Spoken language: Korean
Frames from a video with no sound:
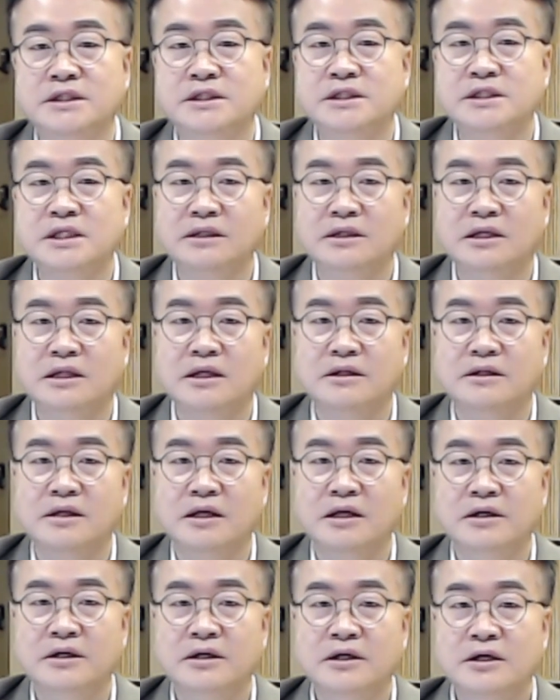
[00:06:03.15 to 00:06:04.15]
시작될
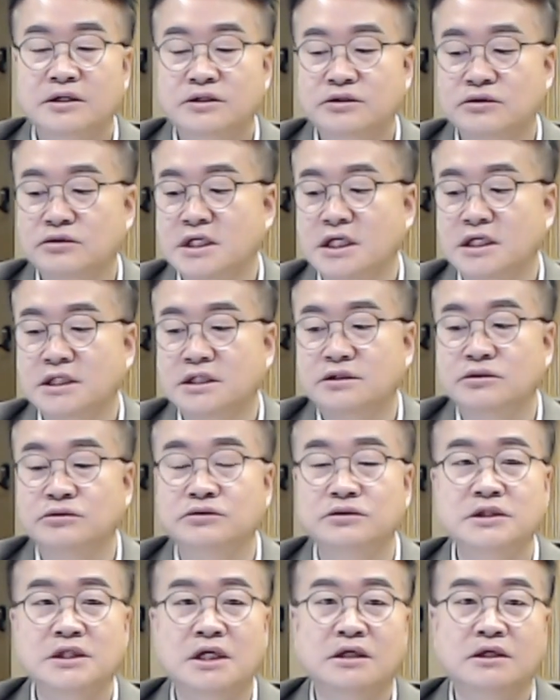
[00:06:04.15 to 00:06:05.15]
때 초창기도
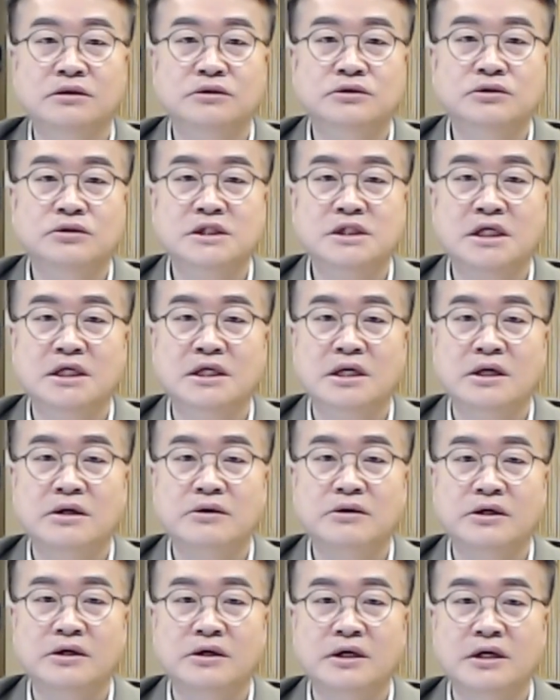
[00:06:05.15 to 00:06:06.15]
우리나라도 초창기
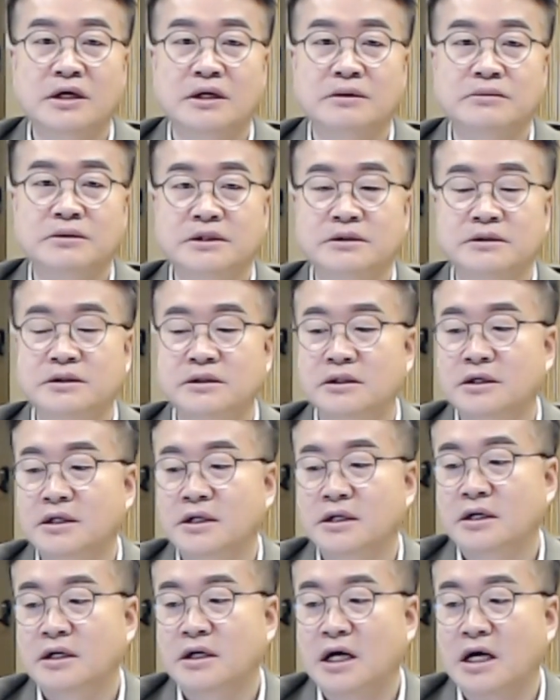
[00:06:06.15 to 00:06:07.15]
해외 여행 가면은
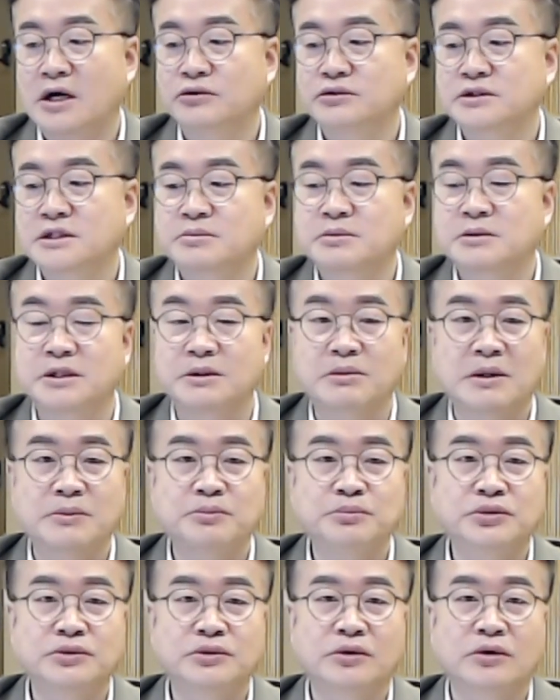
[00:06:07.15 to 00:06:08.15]
가오잡기
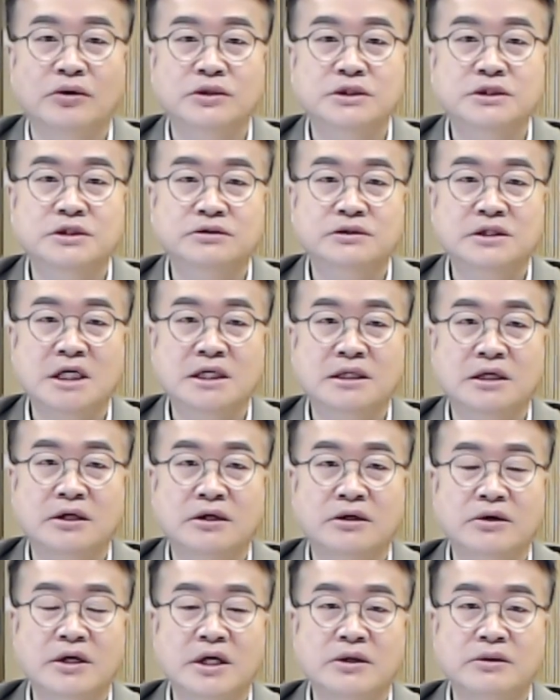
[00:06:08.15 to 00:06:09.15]
바쁘고 초창기
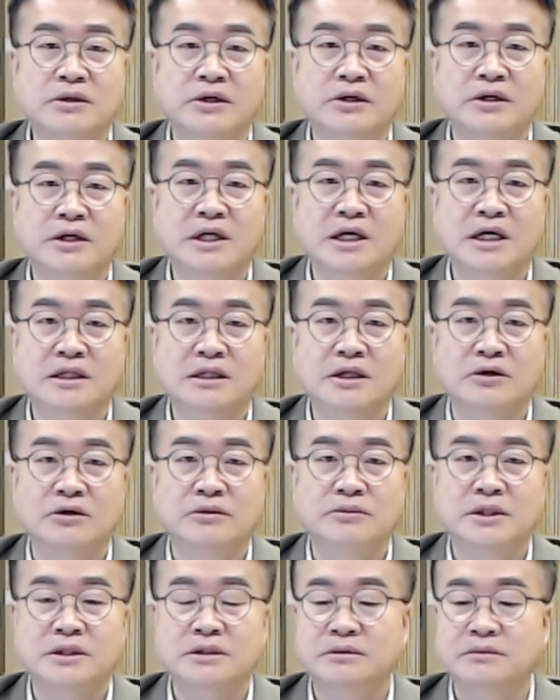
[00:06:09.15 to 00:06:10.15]
해외 여행 갔다
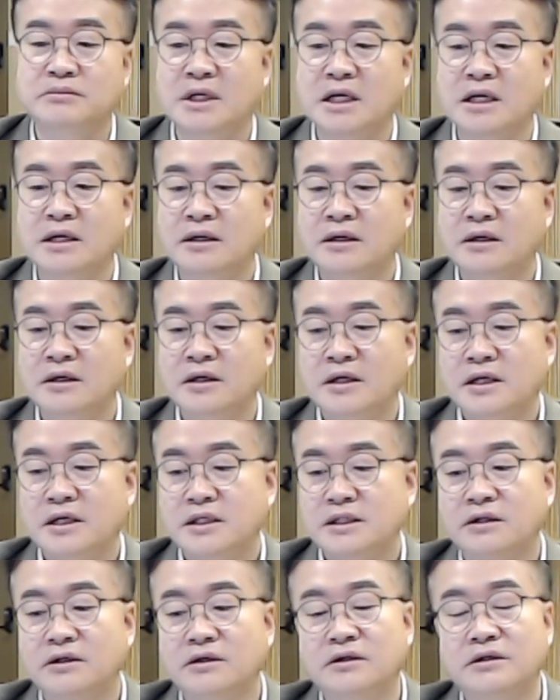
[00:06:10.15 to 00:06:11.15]
오면은 막
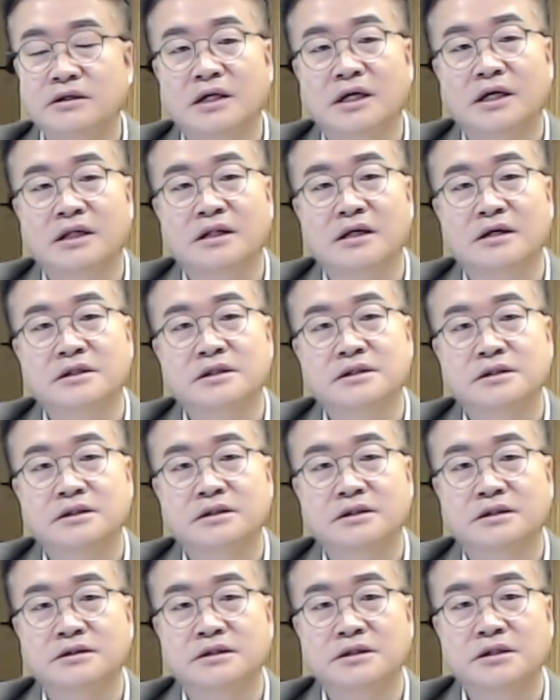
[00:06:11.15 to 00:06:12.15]
영어를 갖다
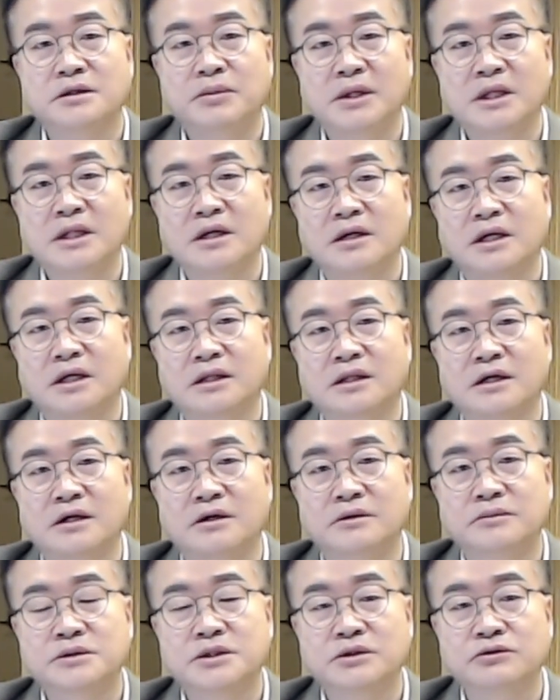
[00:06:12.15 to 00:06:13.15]
그 혓바닥을 갖다
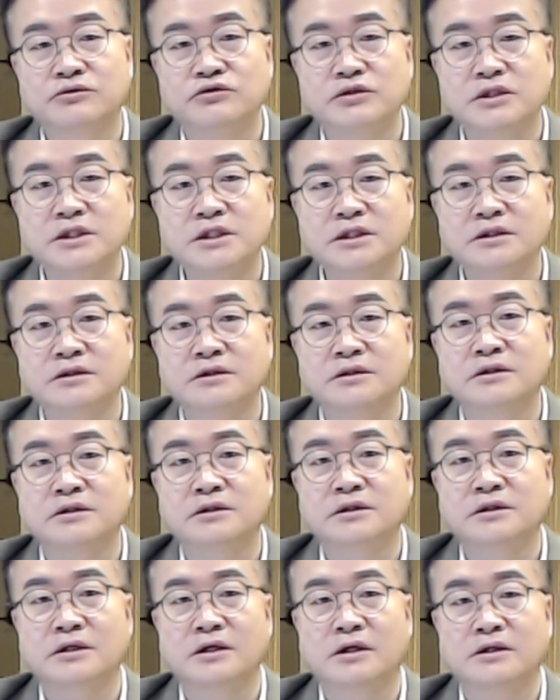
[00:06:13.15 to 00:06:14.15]
엄청
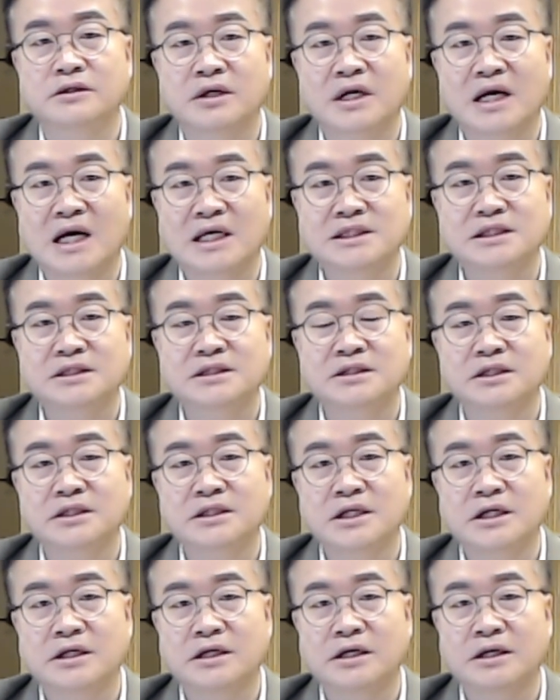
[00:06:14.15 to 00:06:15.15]
굴리는 어떤 가식적인
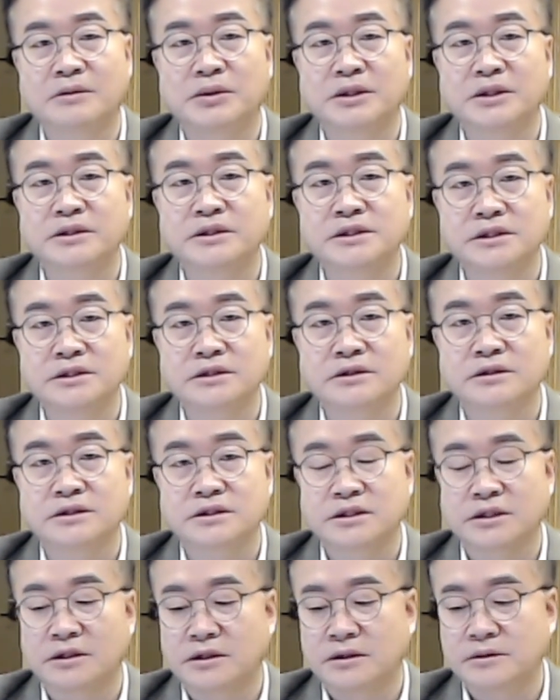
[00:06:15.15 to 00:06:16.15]
행위가 벌어지는
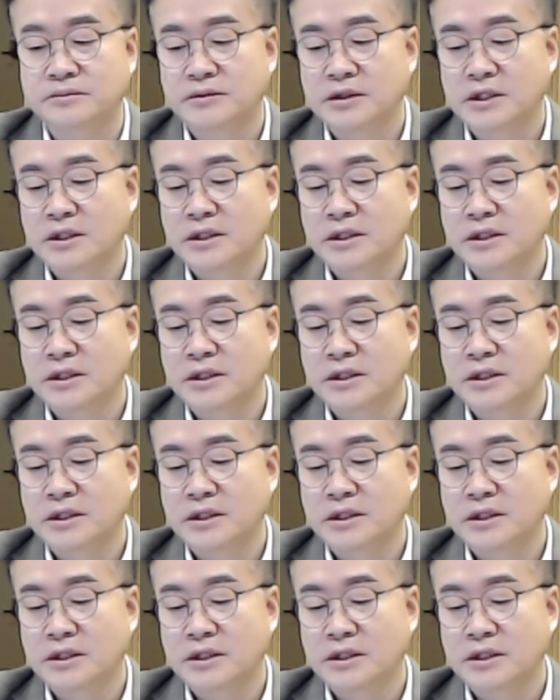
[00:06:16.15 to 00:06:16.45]
것처럼